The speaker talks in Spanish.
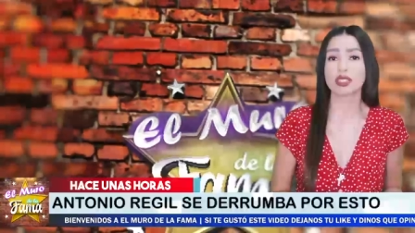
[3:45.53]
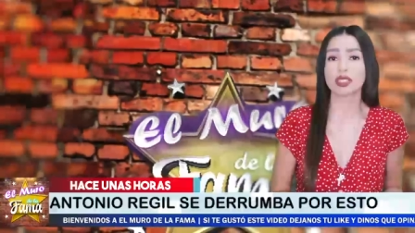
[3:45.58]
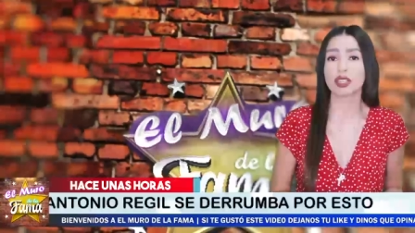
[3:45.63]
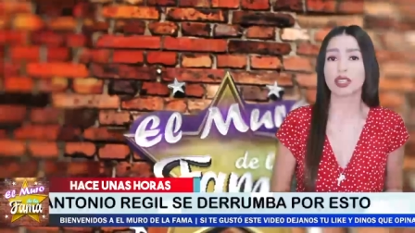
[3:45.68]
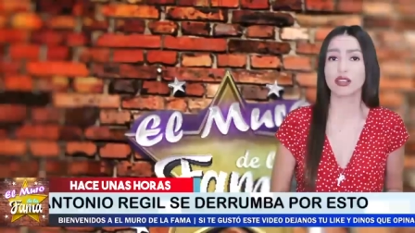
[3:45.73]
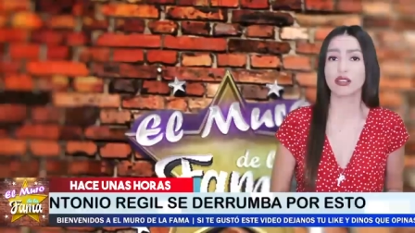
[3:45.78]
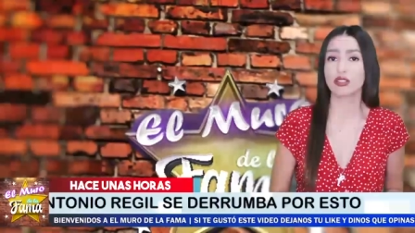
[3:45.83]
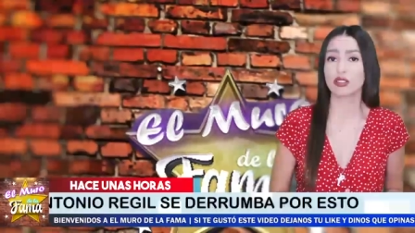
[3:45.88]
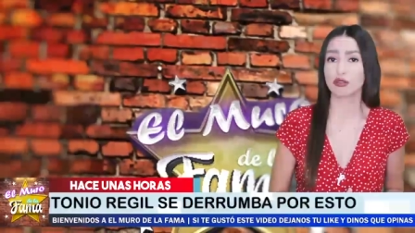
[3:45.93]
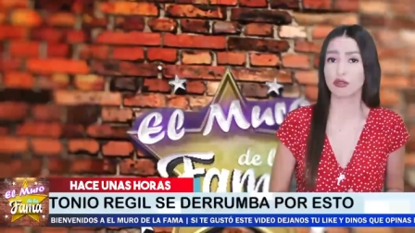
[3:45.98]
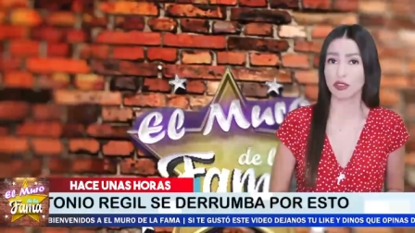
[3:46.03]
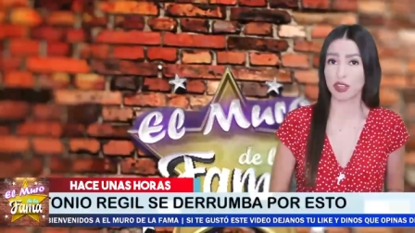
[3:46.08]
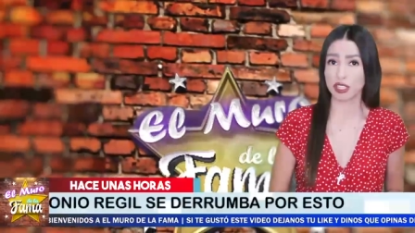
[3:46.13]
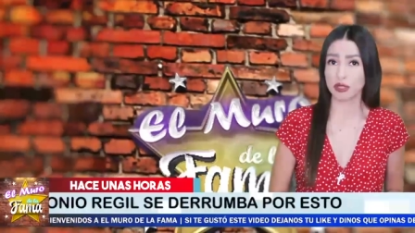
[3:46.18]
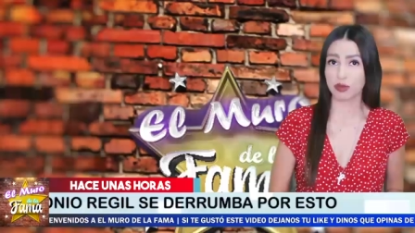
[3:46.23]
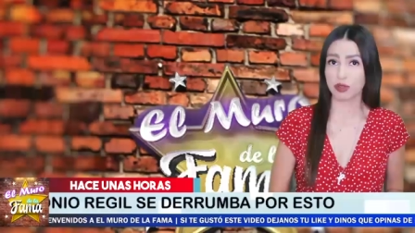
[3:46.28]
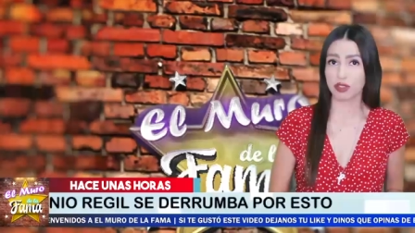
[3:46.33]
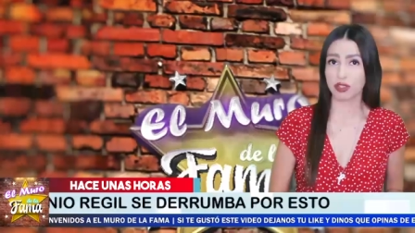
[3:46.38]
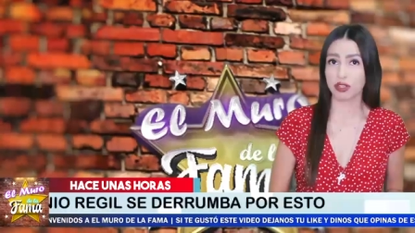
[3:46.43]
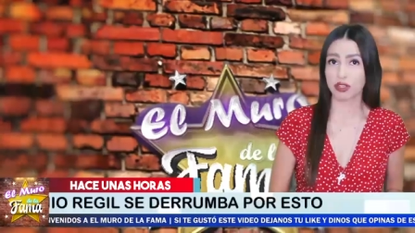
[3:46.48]
y síguenos en
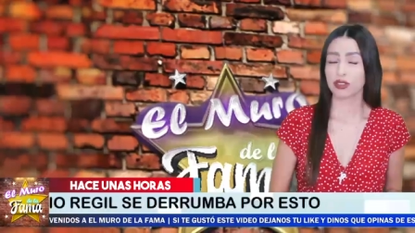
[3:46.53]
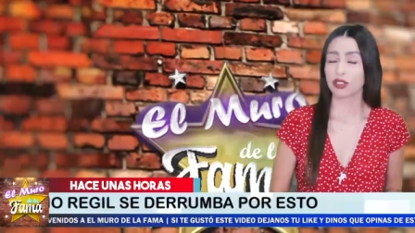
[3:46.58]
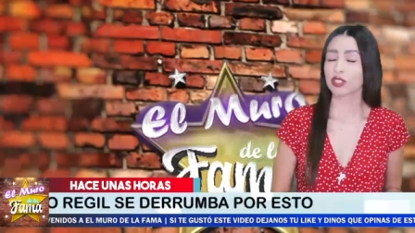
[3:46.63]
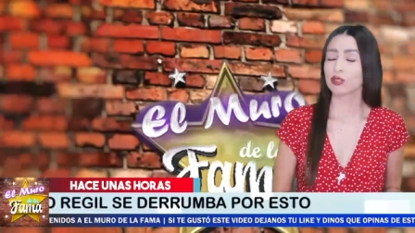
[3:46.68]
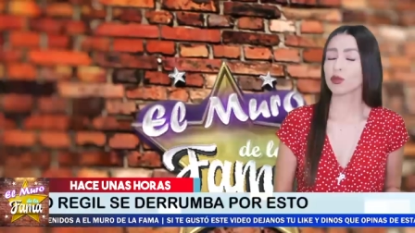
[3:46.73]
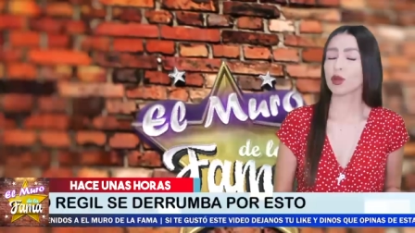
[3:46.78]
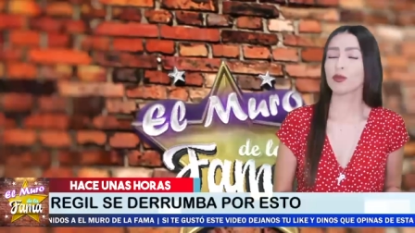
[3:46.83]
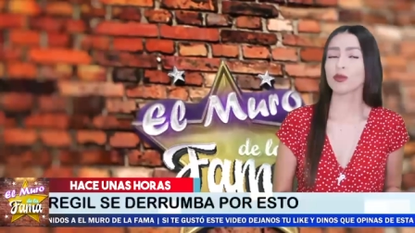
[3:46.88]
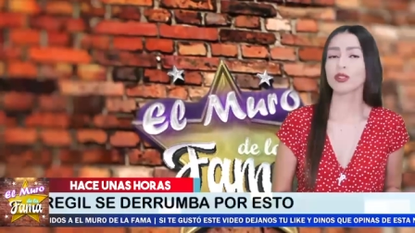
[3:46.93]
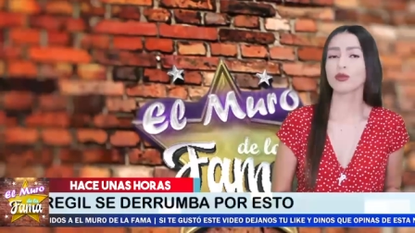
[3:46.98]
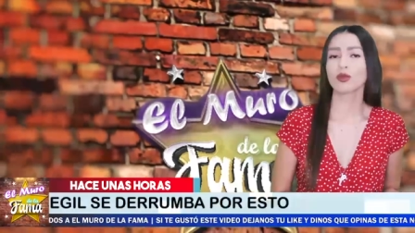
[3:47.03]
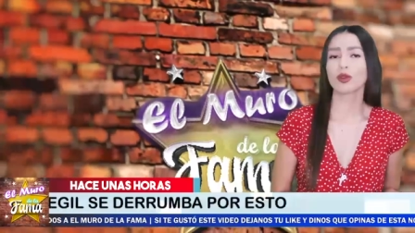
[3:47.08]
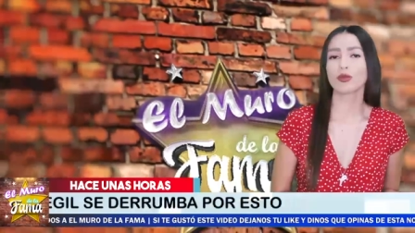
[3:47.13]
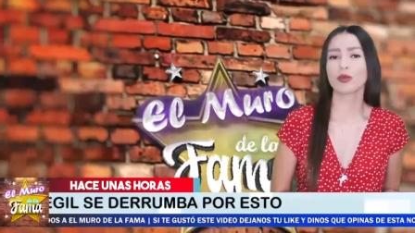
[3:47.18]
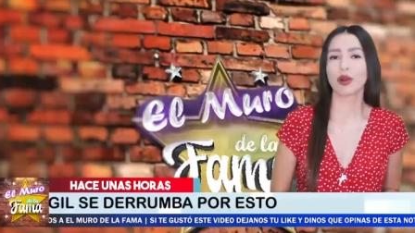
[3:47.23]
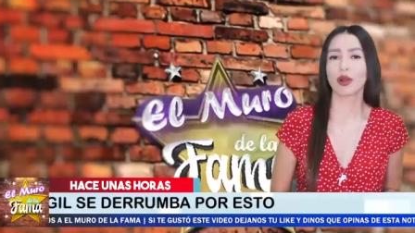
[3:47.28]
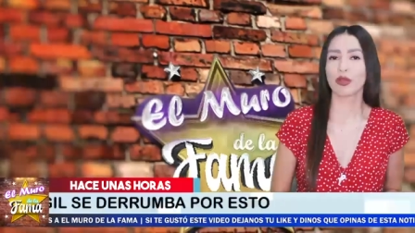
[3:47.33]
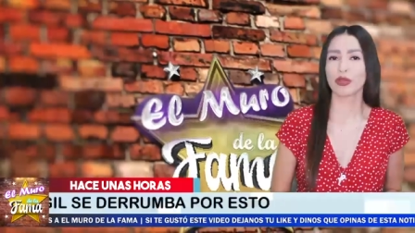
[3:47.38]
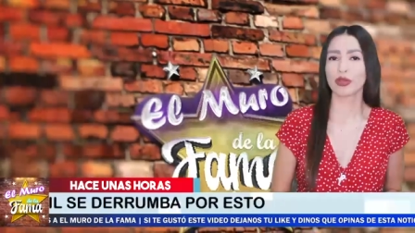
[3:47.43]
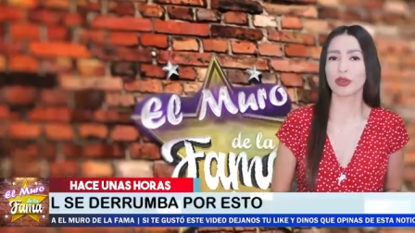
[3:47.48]
Facebook. Nos vemos muy
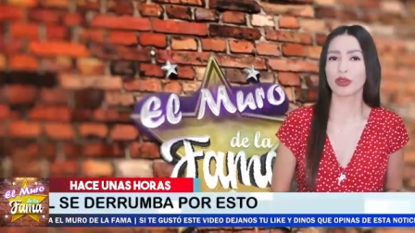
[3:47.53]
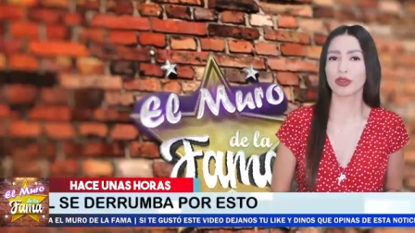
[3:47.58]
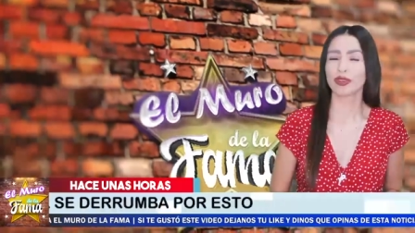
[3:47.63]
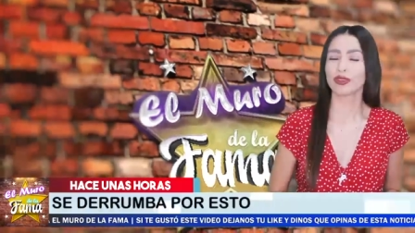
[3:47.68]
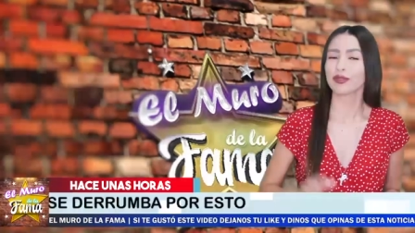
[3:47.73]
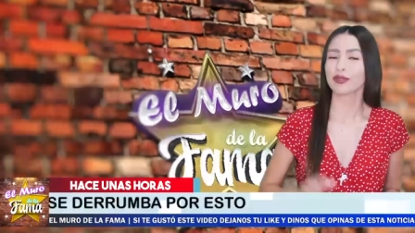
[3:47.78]
pronto.